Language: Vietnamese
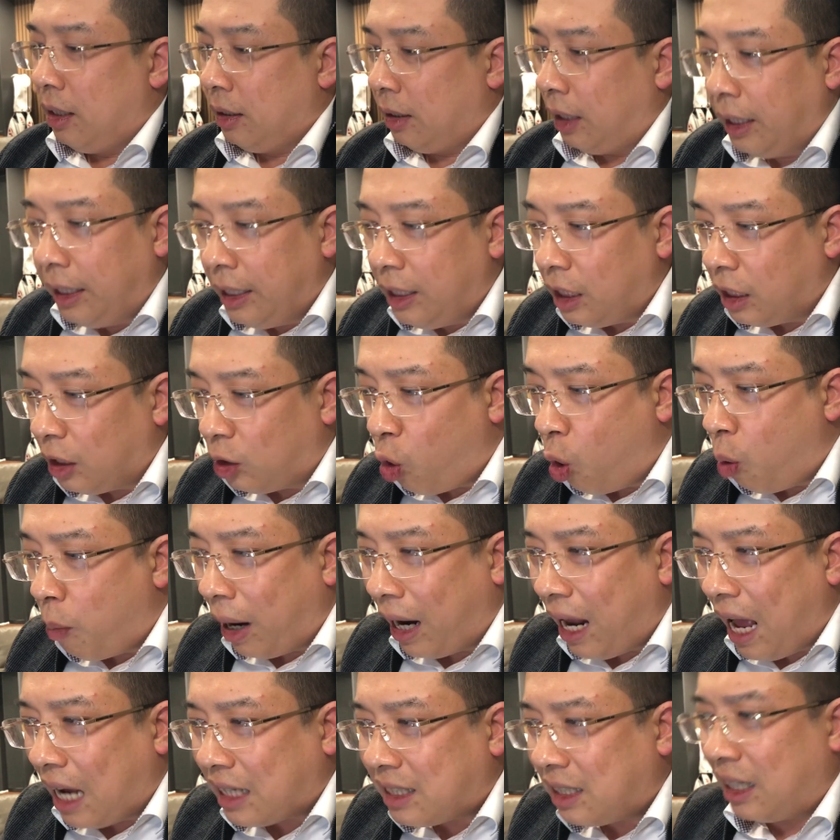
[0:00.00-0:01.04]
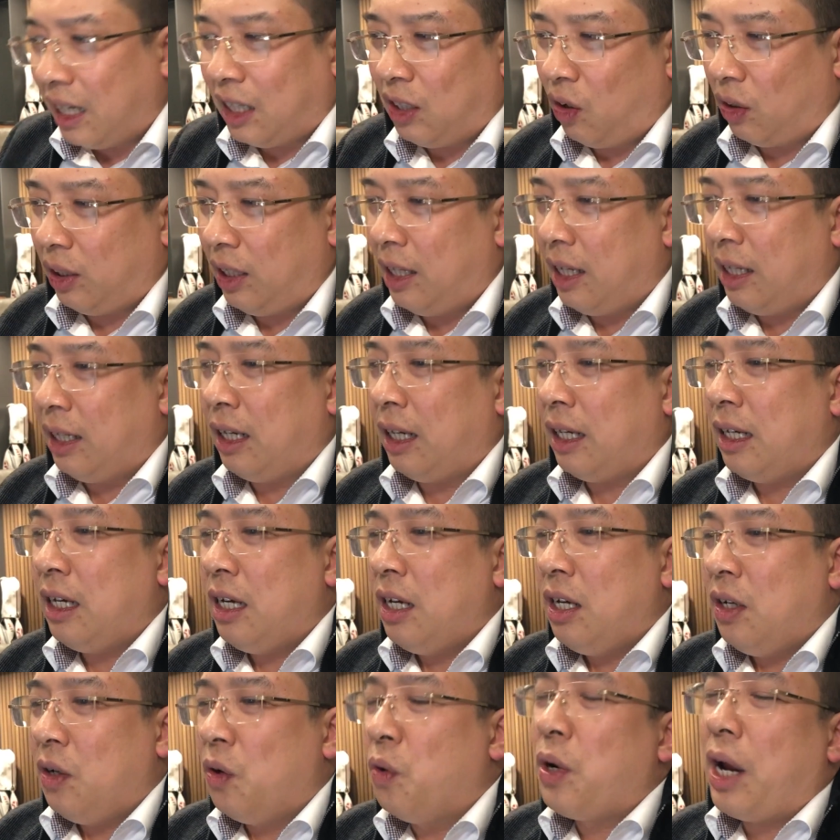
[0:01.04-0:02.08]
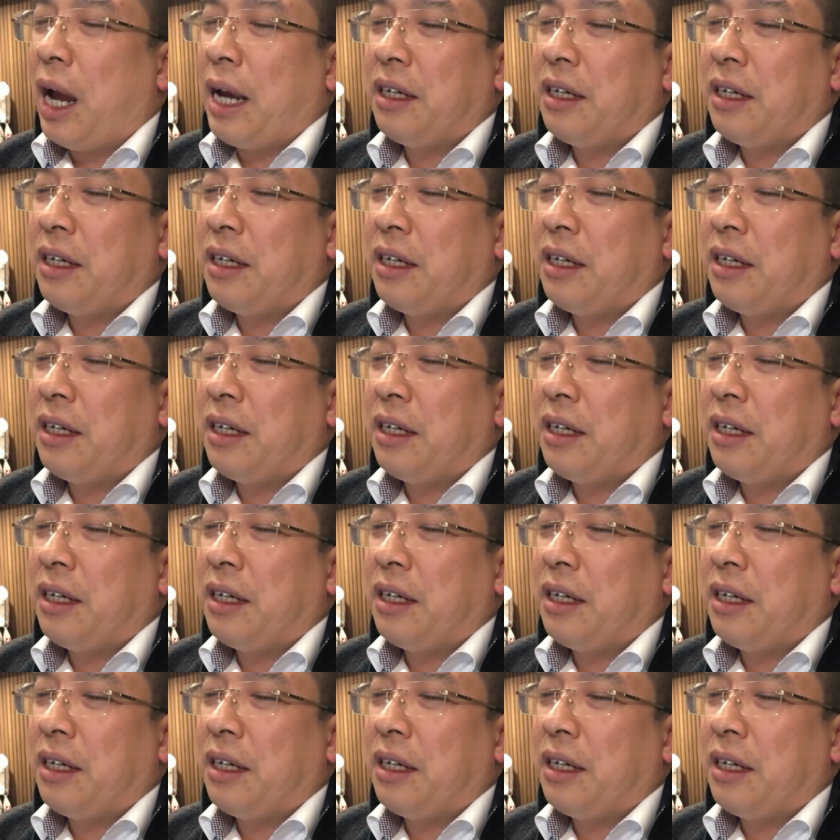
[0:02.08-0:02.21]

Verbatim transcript: thì những cô bán hàng rất hay nói thế này này ôi